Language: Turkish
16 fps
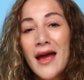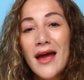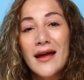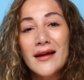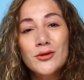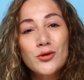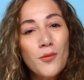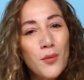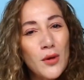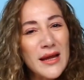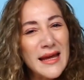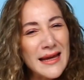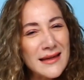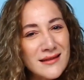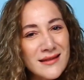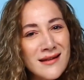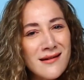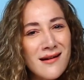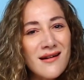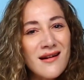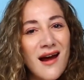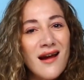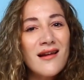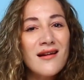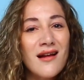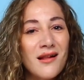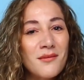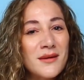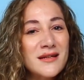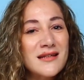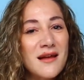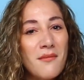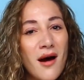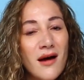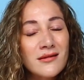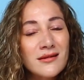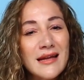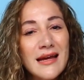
E, çok böyle keskin kararlar alma zamanı